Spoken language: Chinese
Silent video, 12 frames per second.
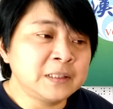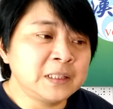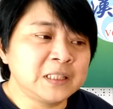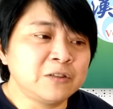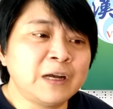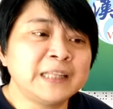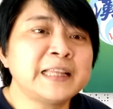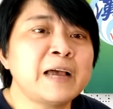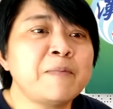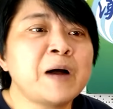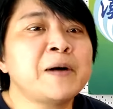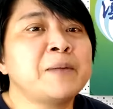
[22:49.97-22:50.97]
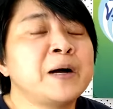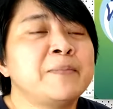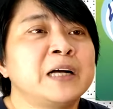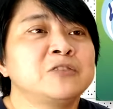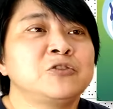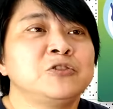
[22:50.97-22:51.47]
喜欢带爸爸妈
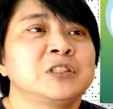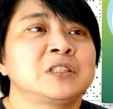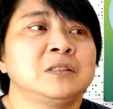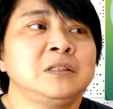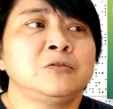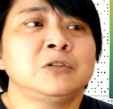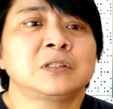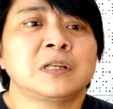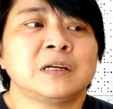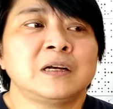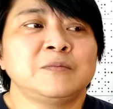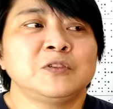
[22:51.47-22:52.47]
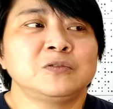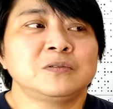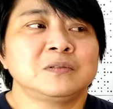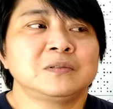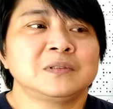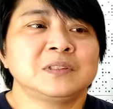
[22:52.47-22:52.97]
妈去，是因为他们
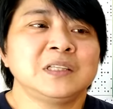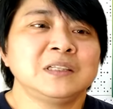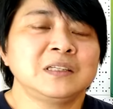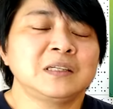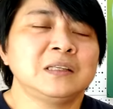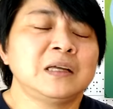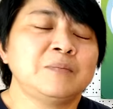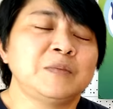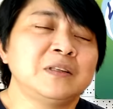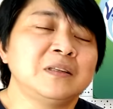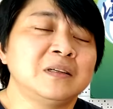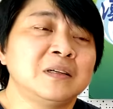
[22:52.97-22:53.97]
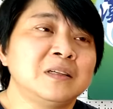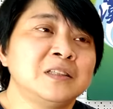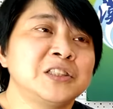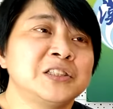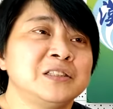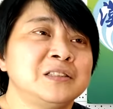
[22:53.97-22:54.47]
那个跟他们的
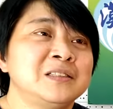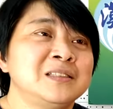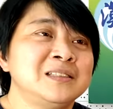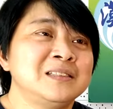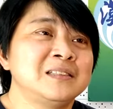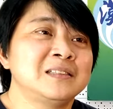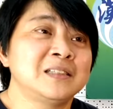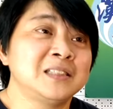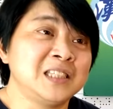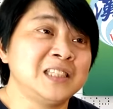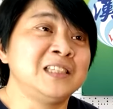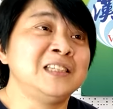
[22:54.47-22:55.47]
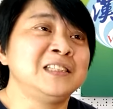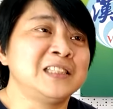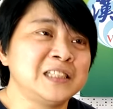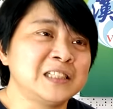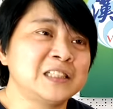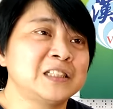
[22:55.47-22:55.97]
儿时的记忆
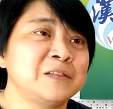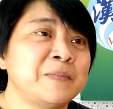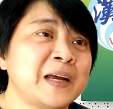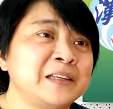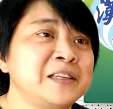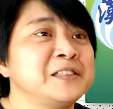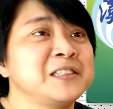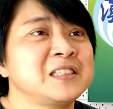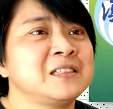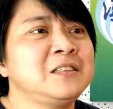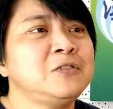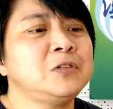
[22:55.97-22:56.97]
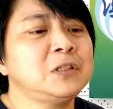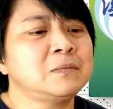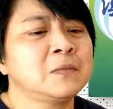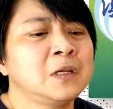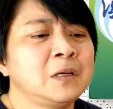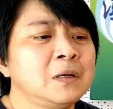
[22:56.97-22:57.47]
其实是蛮连接的，因
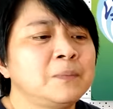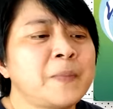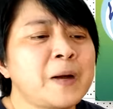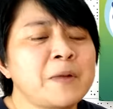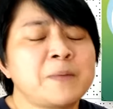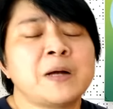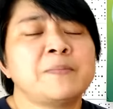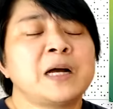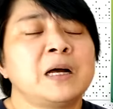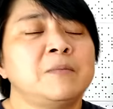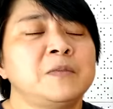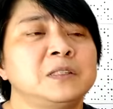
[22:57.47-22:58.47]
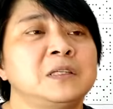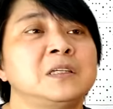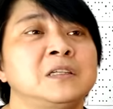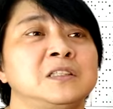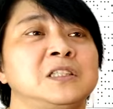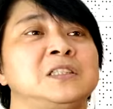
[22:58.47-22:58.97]
为爸爸妈妈他们的
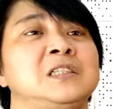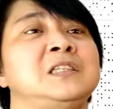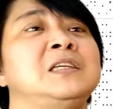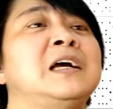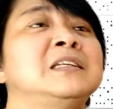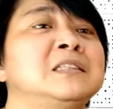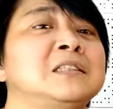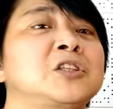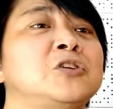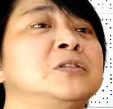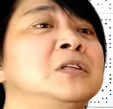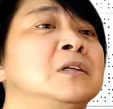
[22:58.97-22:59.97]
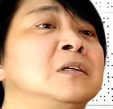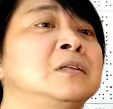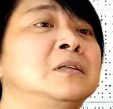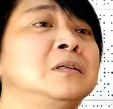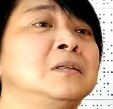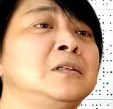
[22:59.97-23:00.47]
儿时记忆还是受着
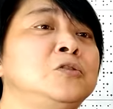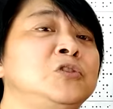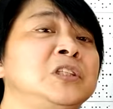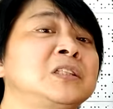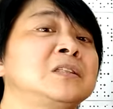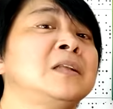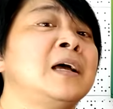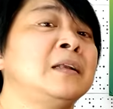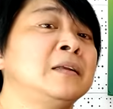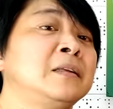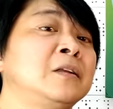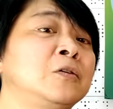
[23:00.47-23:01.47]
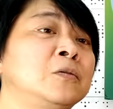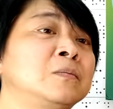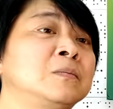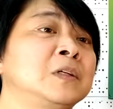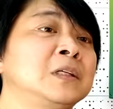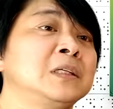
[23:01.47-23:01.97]
日剧时代的那种
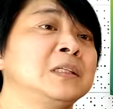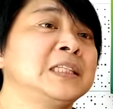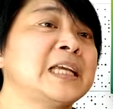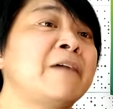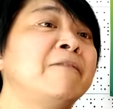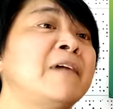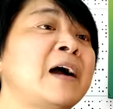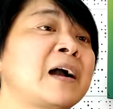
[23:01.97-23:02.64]
想